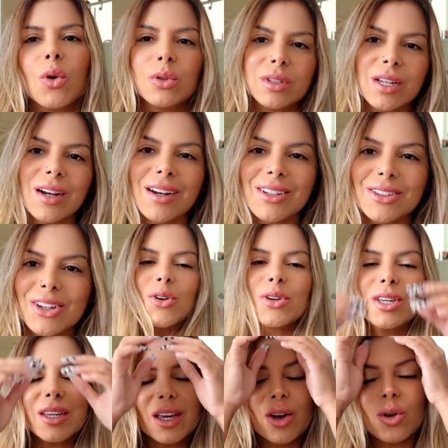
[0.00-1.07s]
contando o
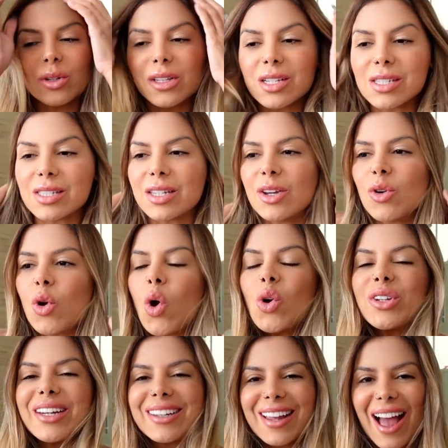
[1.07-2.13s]
que, que aconteceu,
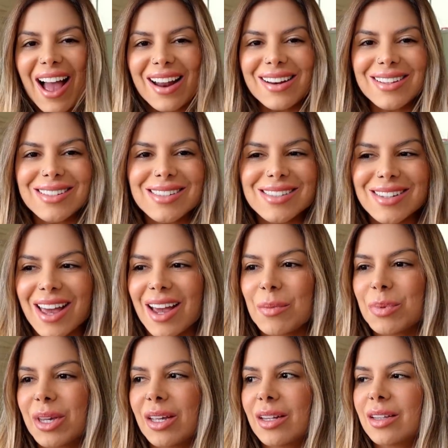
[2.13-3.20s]
com detalhes, né?
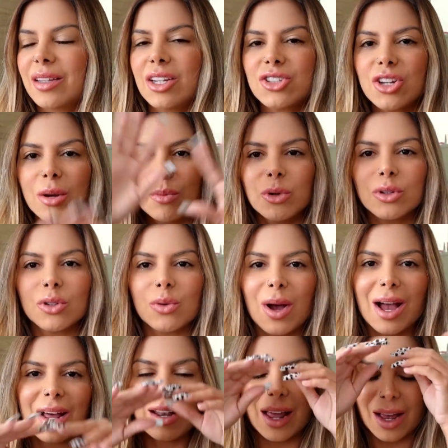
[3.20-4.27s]
Porque deixei muito no
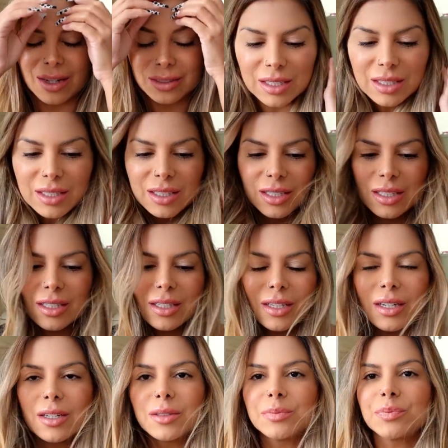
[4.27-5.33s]
ar lá. E
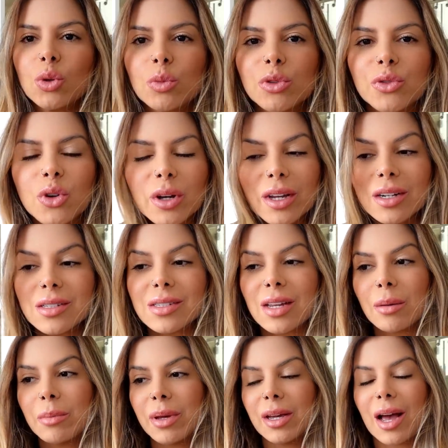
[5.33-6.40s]
uh, todo mundo ficou querendo
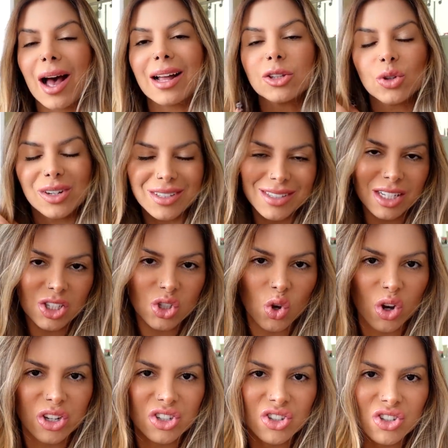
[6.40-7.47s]
saber
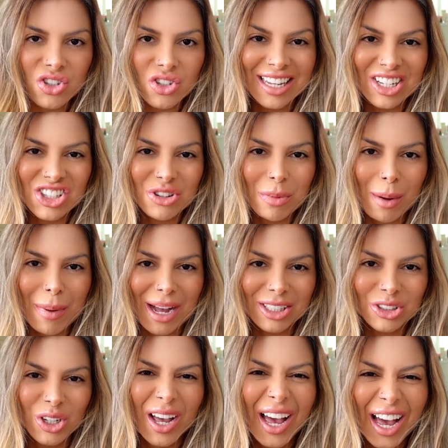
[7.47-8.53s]
atualizações desse babado.